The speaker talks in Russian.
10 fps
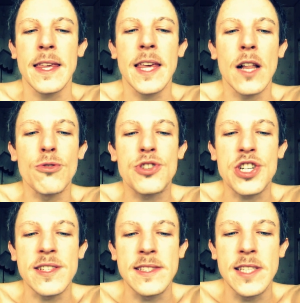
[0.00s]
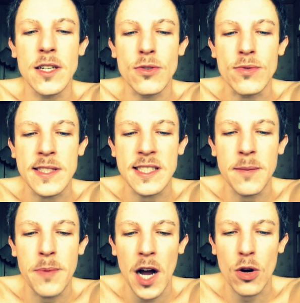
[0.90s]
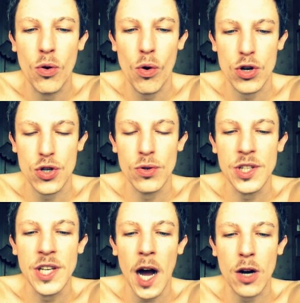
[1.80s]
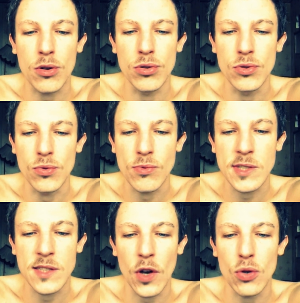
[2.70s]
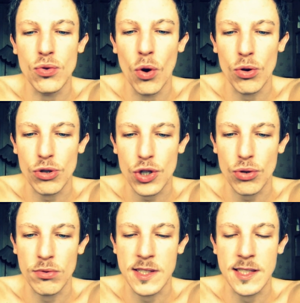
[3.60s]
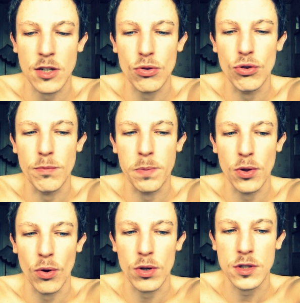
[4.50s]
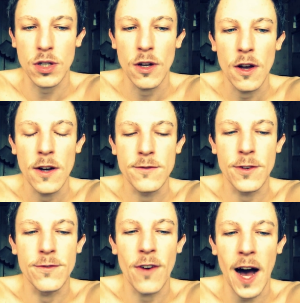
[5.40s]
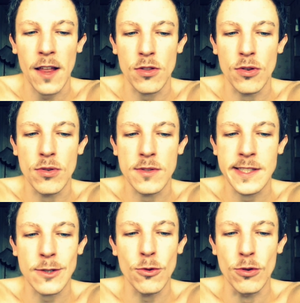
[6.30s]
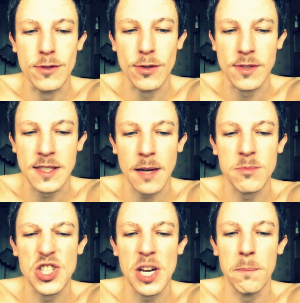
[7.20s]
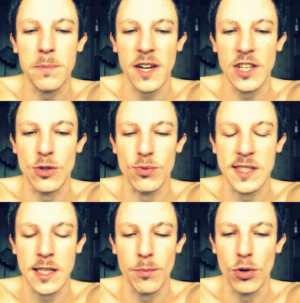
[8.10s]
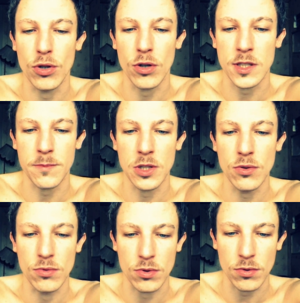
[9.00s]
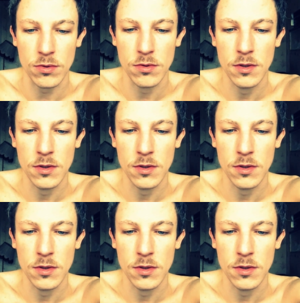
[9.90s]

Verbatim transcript: Я лучше сдеру с себя кожу и окуну свою ноющую сырую плоть в ванну с уксусом, чем проведу с тобой хоть минуту.